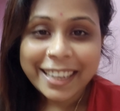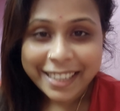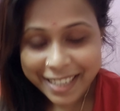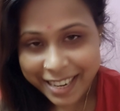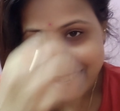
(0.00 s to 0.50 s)

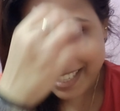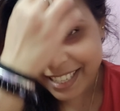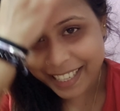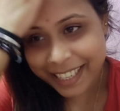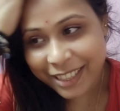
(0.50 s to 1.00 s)
ঠিক আছে
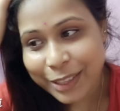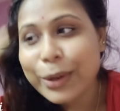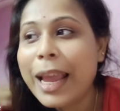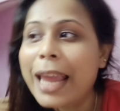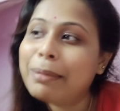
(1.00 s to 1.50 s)
তো
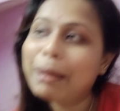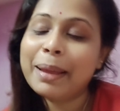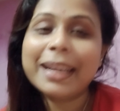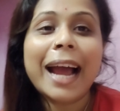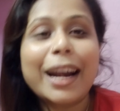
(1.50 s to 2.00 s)

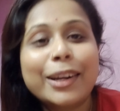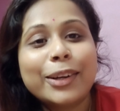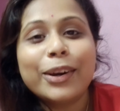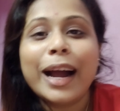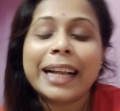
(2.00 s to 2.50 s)
এইভাবেই
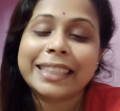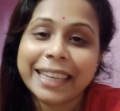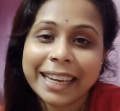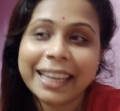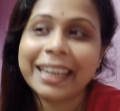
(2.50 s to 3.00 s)
কাটলো
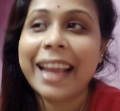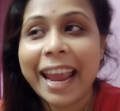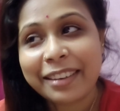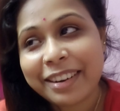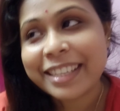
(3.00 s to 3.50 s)
আজকে
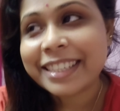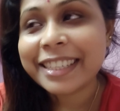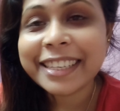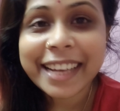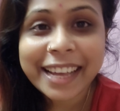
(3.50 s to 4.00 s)
অ্যানিভার্সারি ডে